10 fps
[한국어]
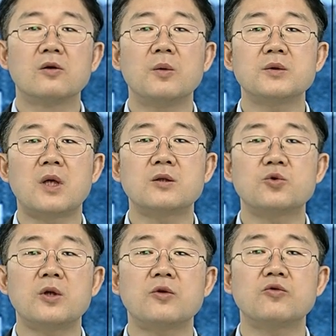그러면 사실
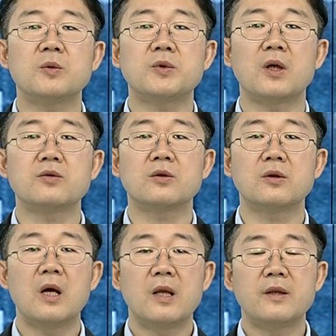최대주주
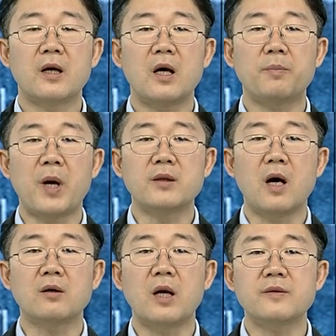입장에서는 내가
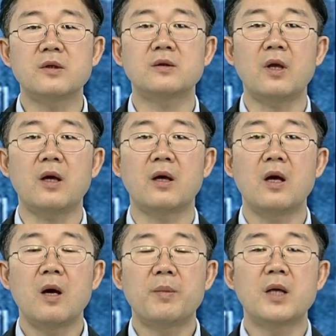배당을 했을 때
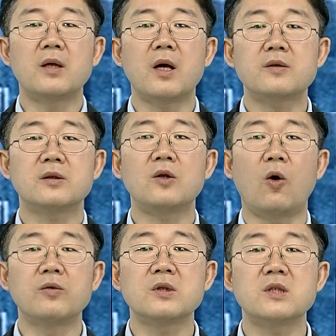배당했을 때
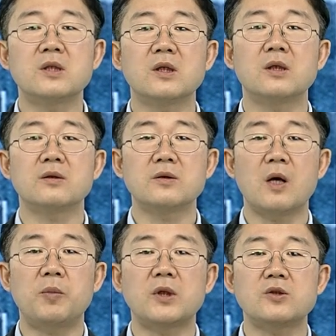얻는 실익이
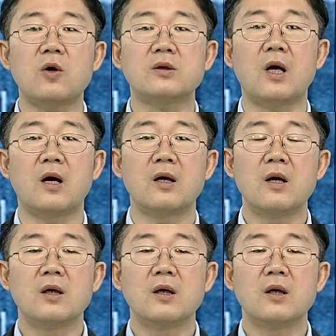생각보다 적다.